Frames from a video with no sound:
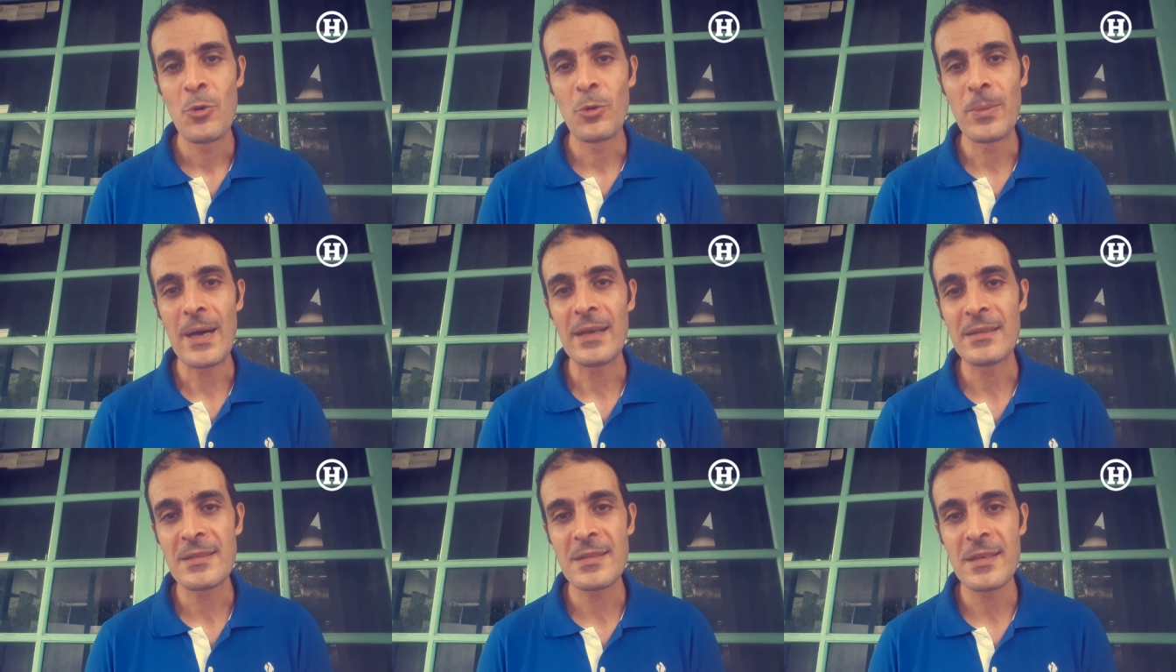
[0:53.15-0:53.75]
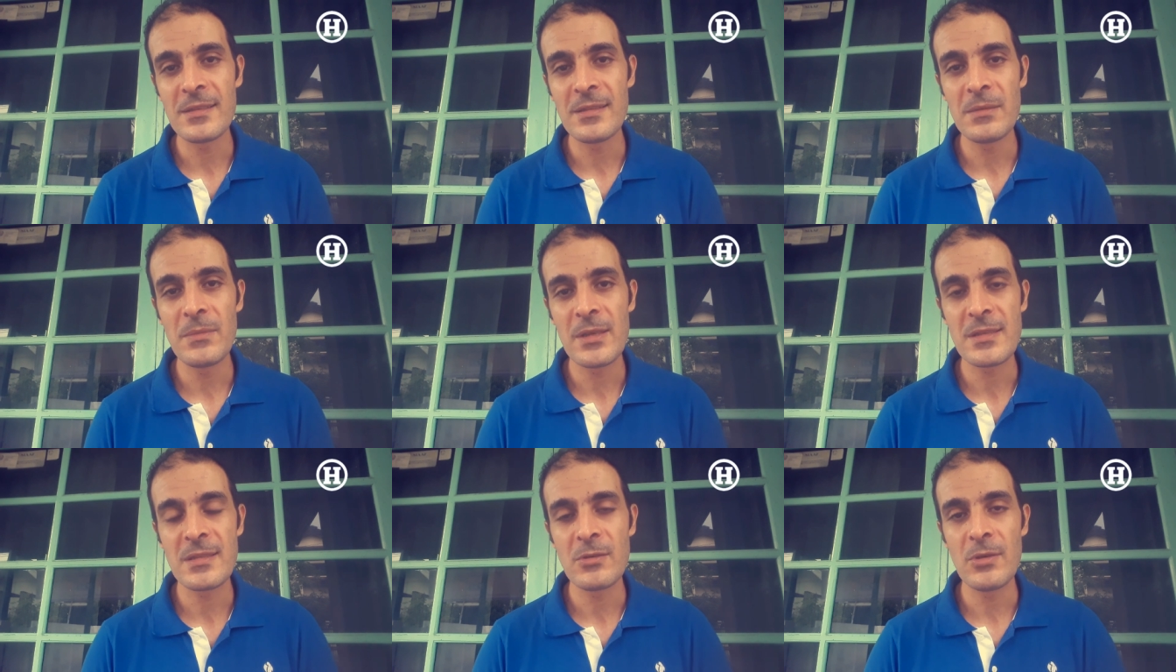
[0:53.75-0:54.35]
وبعد سنتين
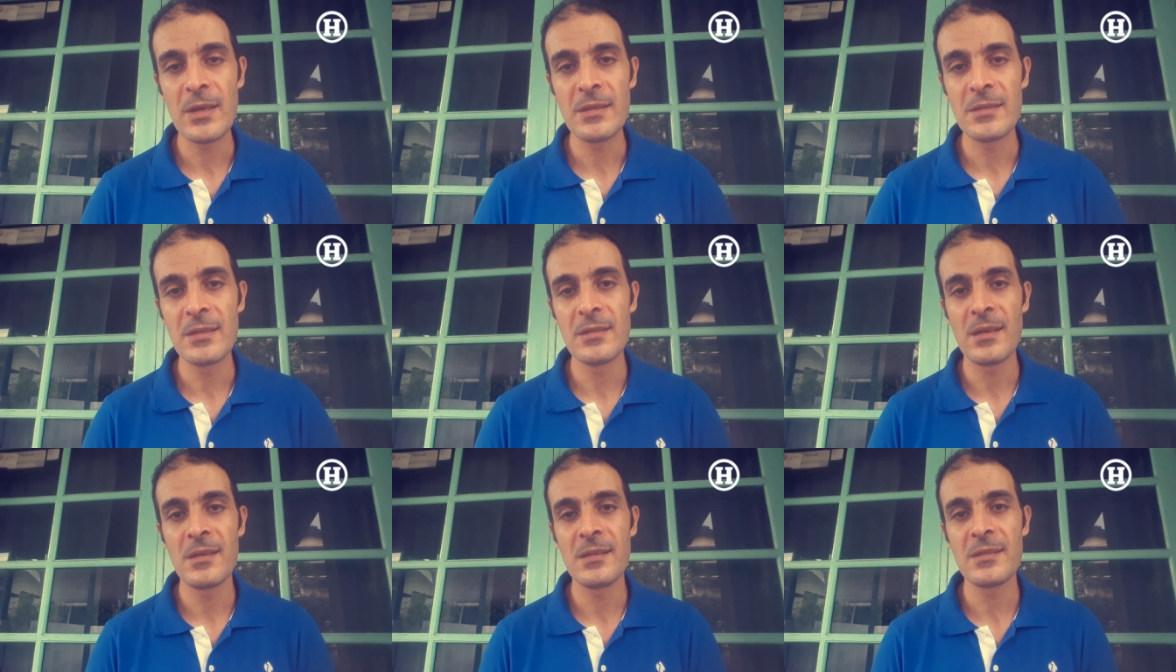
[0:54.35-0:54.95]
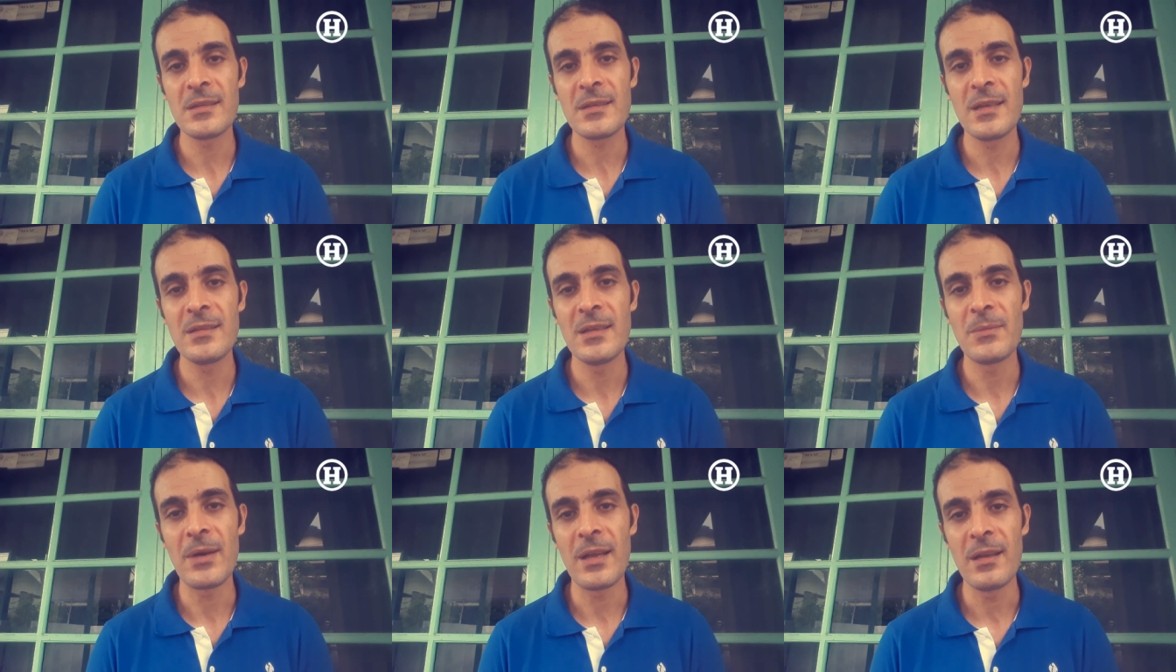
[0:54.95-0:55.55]
من الزواج تقدر إن أنت
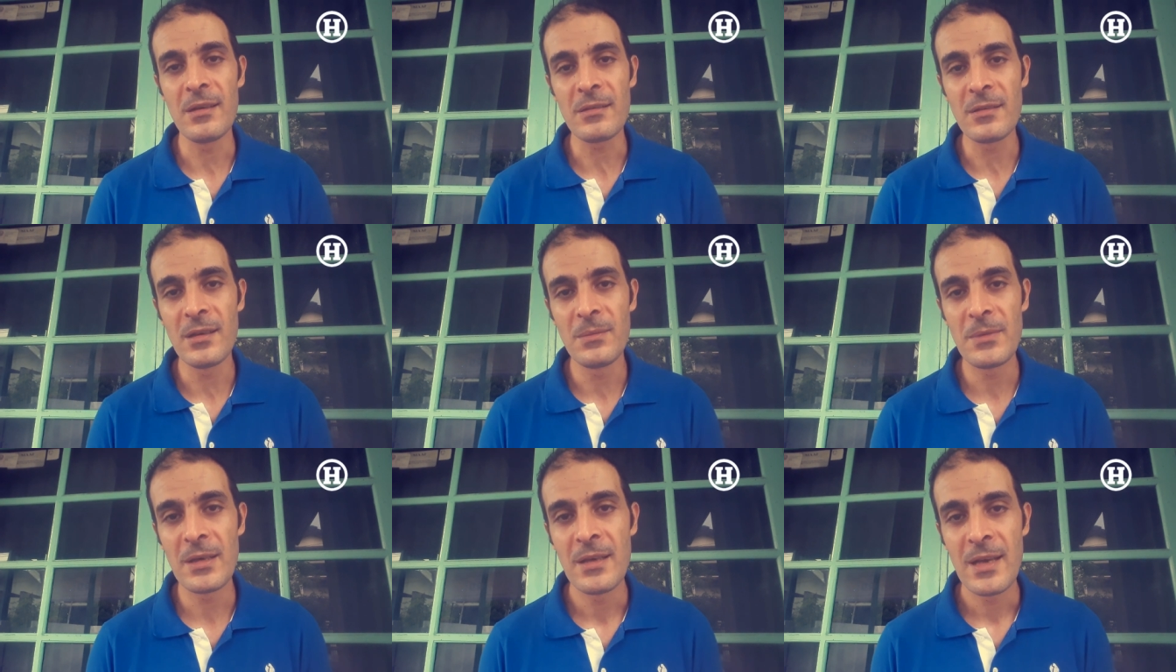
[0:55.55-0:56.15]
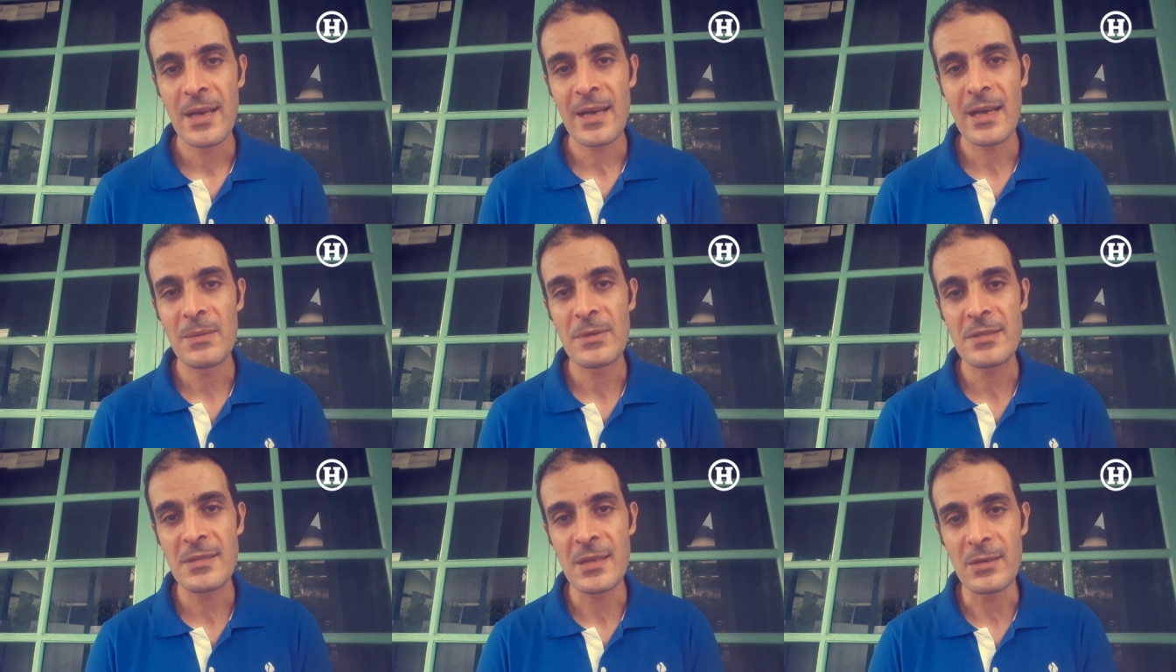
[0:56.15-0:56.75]
تقدم على إقامة
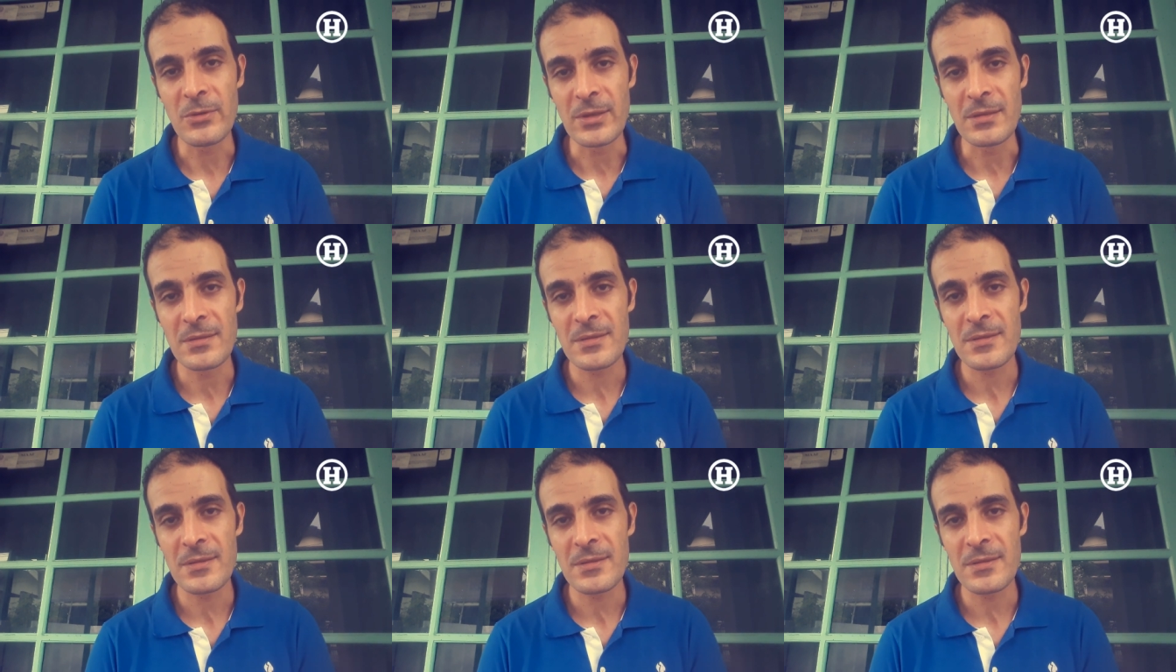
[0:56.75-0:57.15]
خمس سنوات